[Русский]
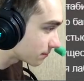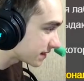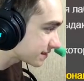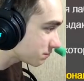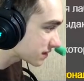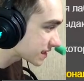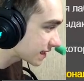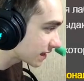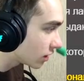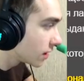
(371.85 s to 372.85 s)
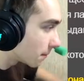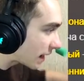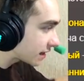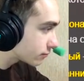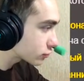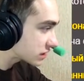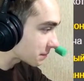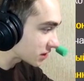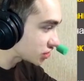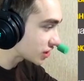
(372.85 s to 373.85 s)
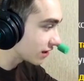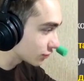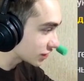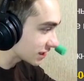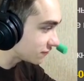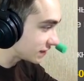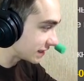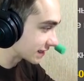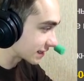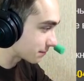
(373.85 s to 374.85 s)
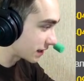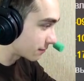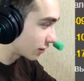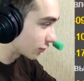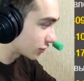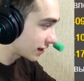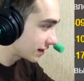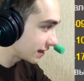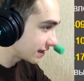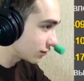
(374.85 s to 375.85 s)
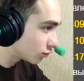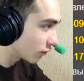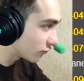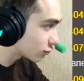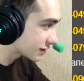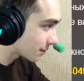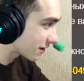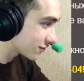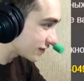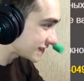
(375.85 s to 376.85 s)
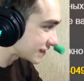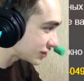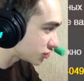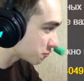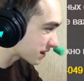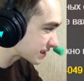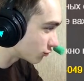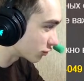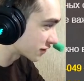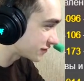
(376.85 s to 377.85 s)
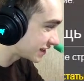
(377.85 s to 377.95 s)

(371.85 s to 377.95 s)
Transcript: Прис персонал... Парень просто прочитал вот это вики, я так понимаю, да? И у него видос набрал 200 тысяч просмотров.